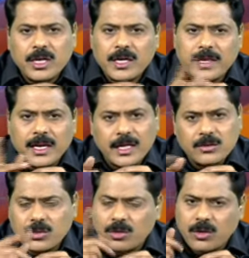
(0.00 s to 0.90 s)
లేదని అది
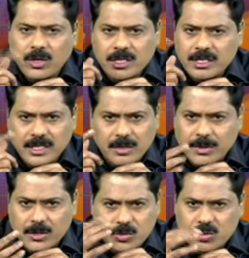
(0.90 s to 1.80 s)
కూడా ట్రోల్ చేశారు
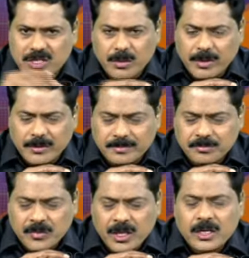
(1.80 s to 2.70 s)
మనం చూసాం మనం
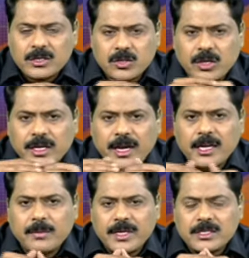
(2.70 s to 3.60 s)
సో ఇలాంటి
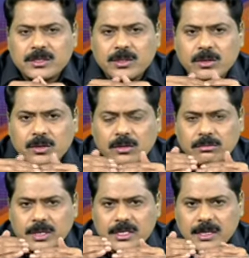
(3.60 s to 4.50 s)
పరిస్థితుల్లో
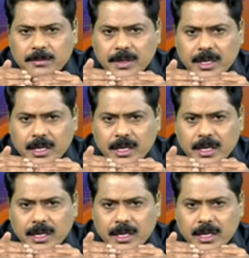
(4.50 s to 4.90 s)
బీజేపీ